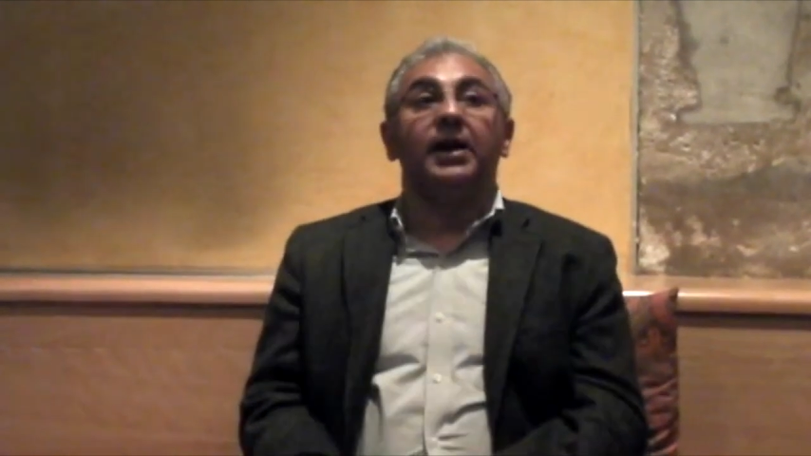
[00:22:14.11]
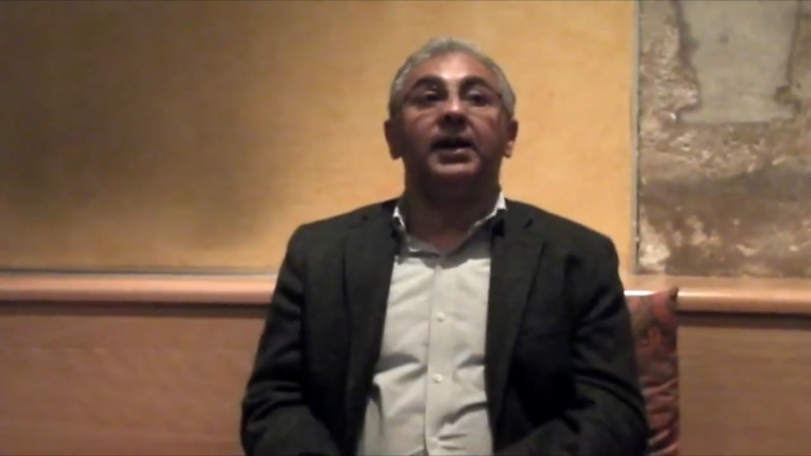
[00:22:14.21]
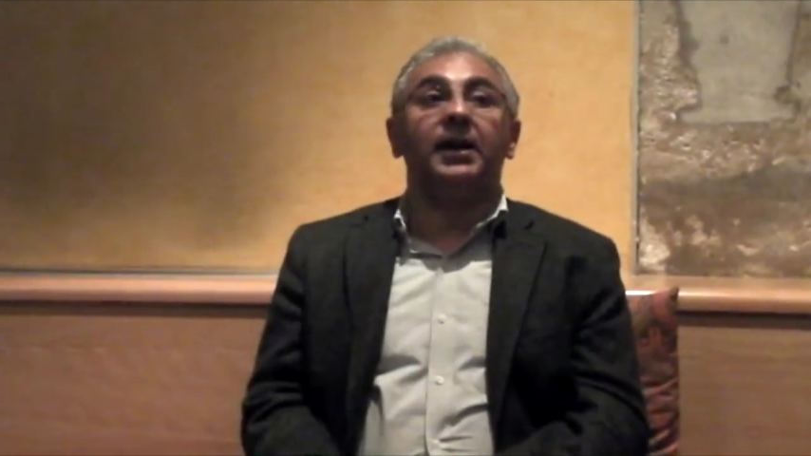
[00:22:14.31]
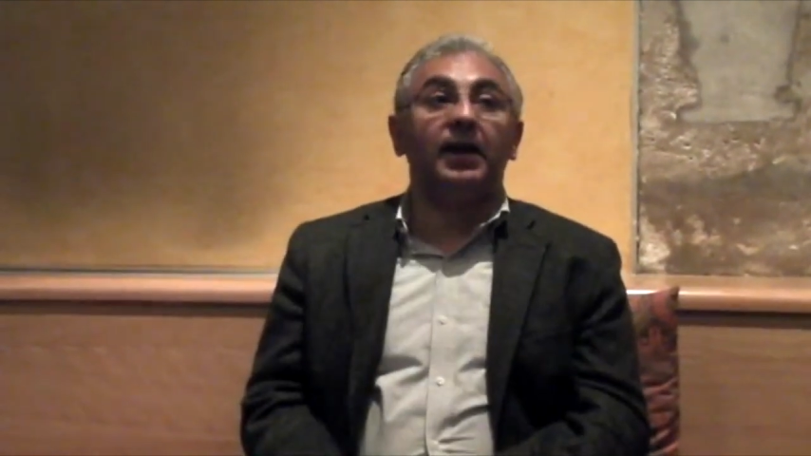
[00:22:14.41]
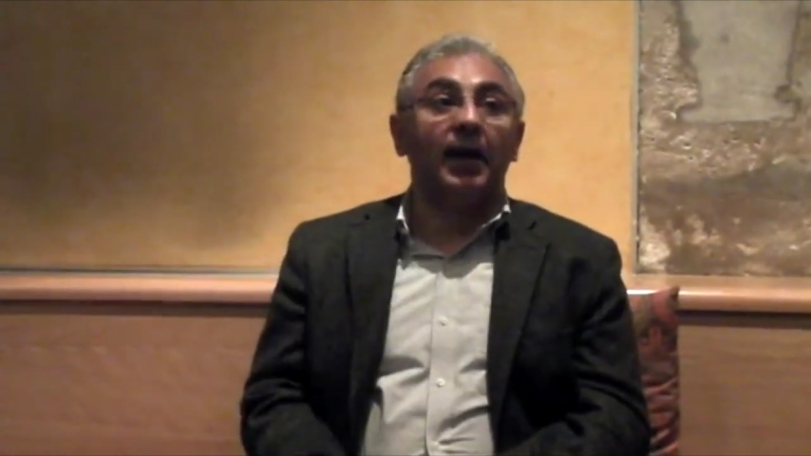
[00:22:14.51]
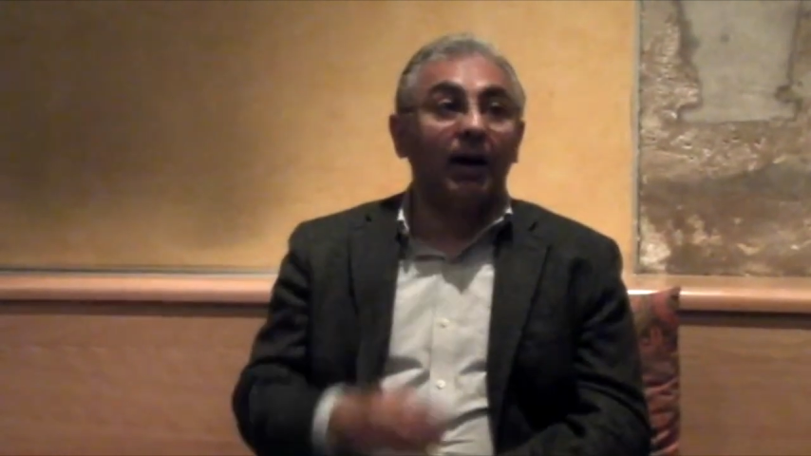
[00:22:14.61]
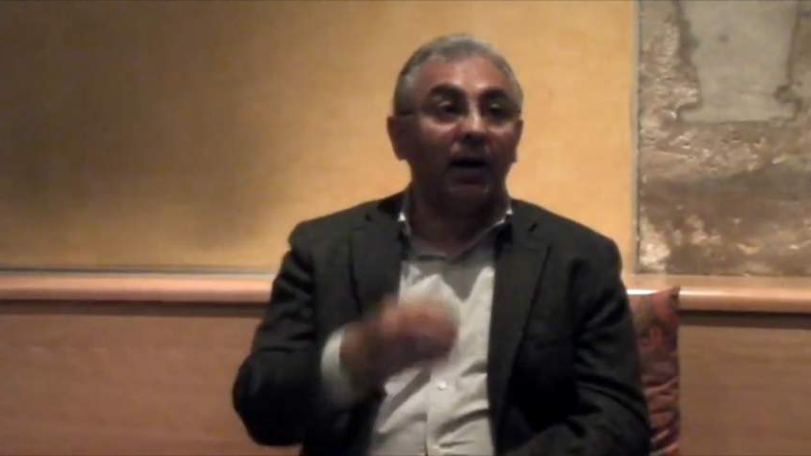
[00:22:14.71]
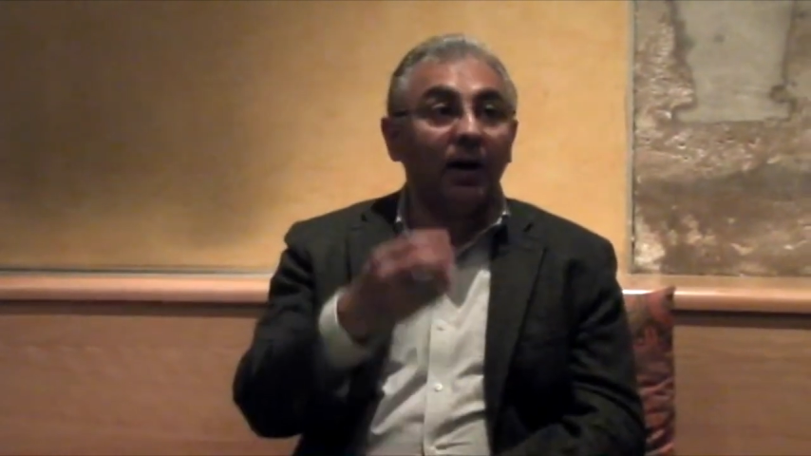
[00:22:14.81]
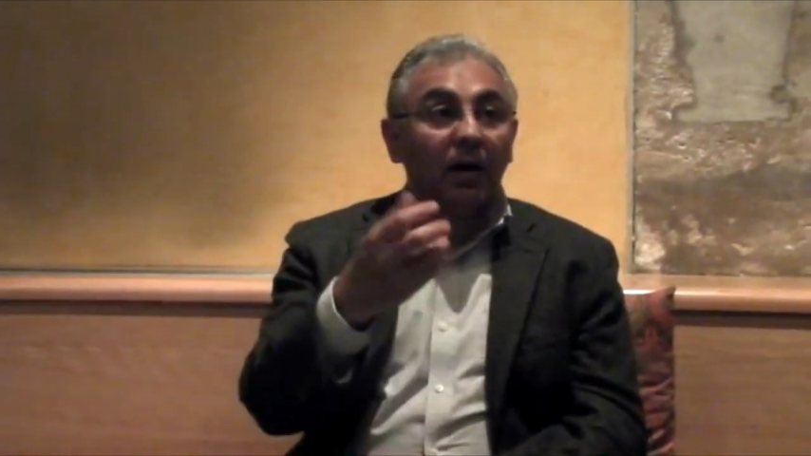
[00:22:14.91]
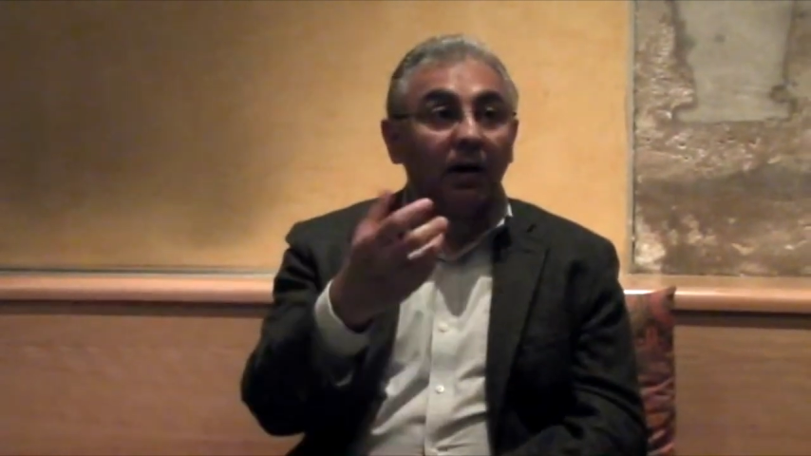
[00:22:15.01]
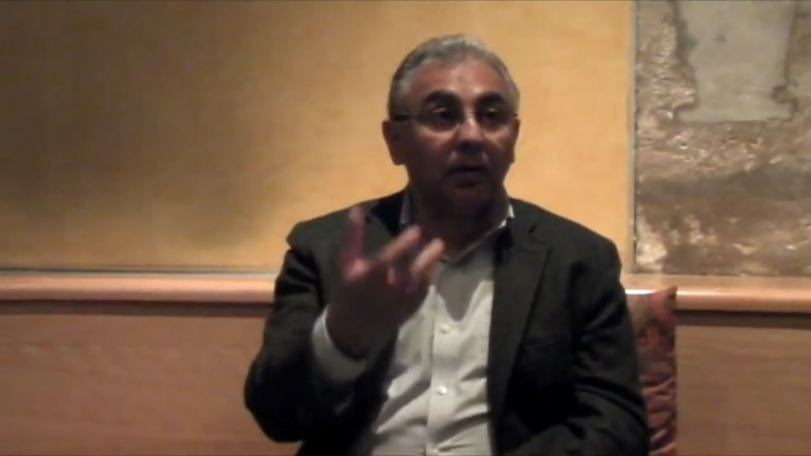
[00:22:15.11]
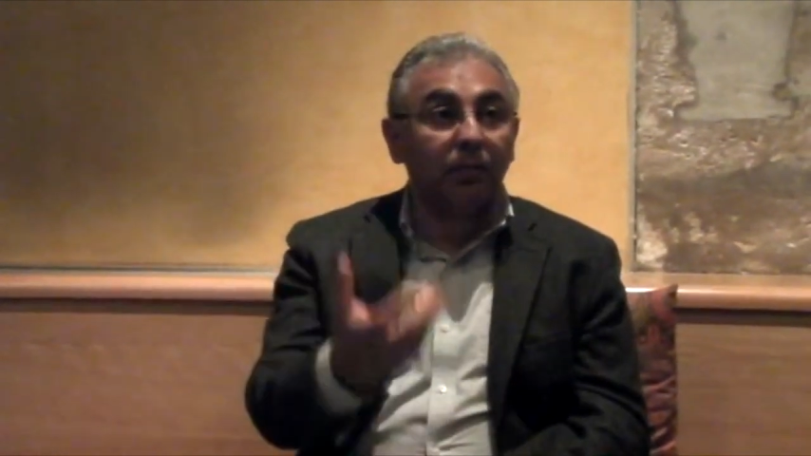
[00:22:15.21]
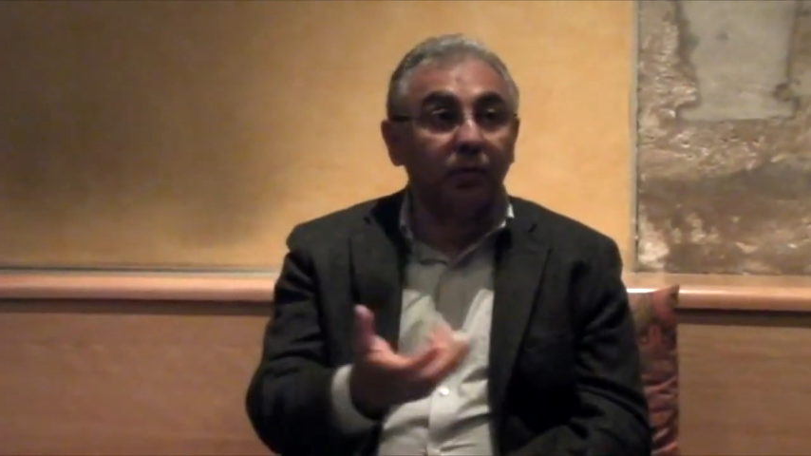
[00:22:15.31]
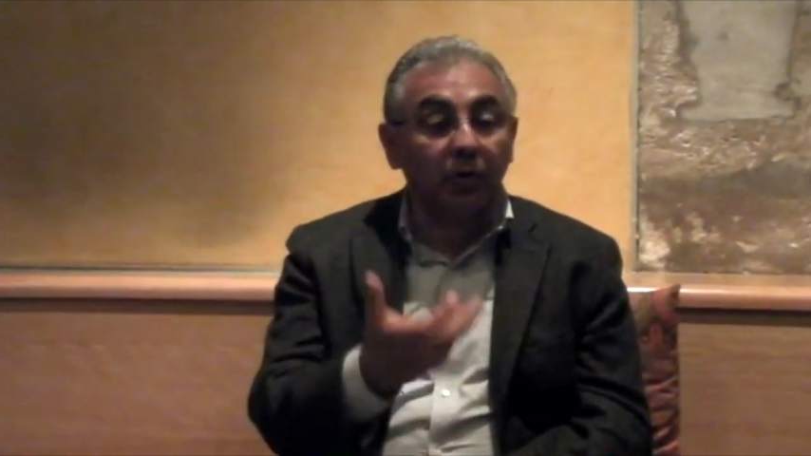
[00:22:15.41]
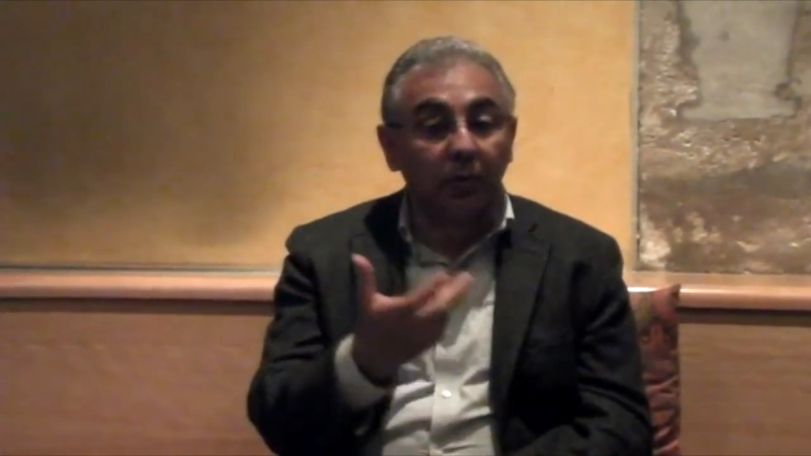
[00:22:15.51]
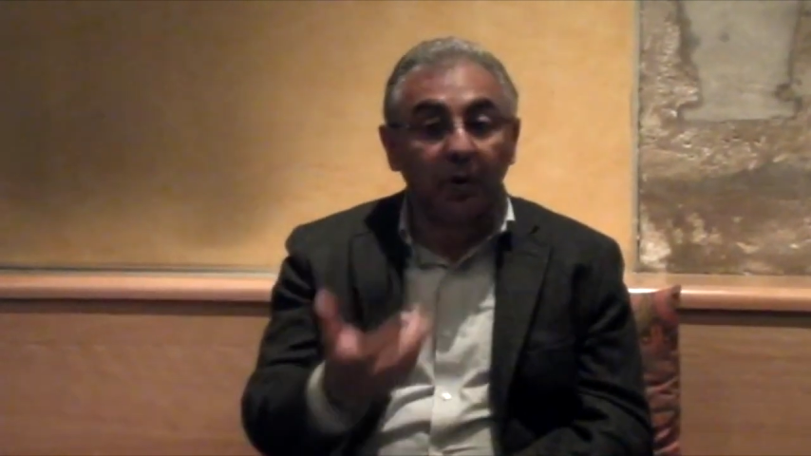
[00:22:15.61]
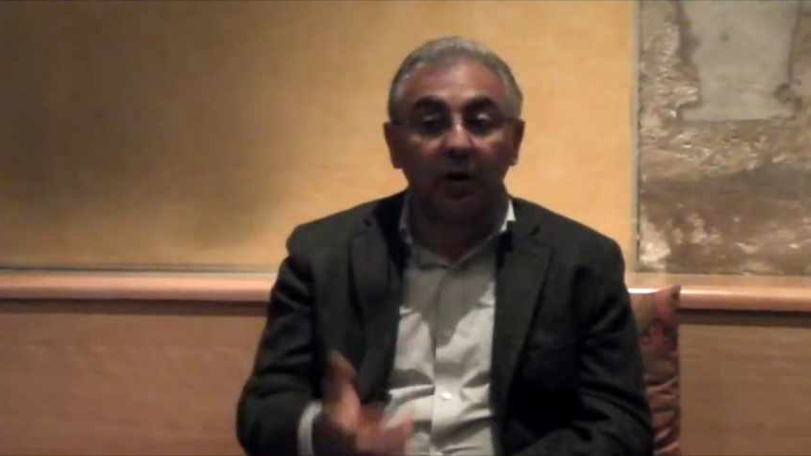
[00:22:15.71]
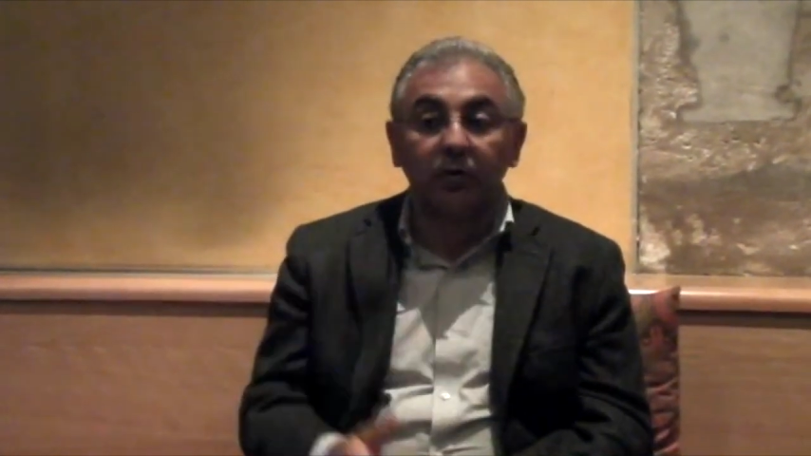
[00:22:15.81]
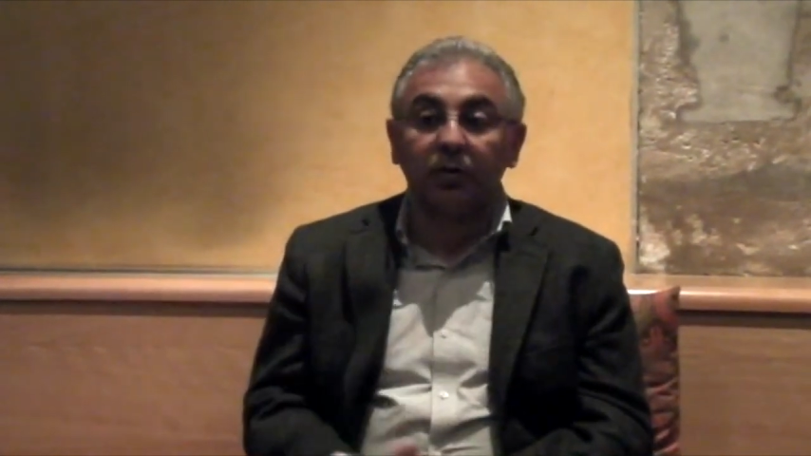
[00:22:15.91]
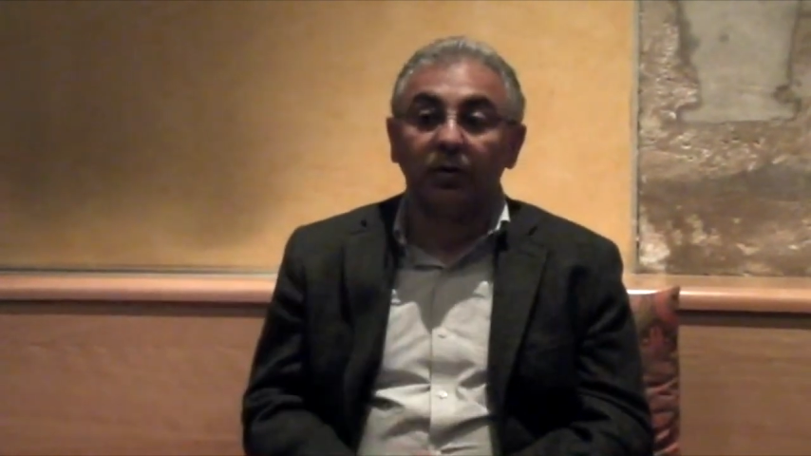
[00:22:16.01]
Et pour reprendre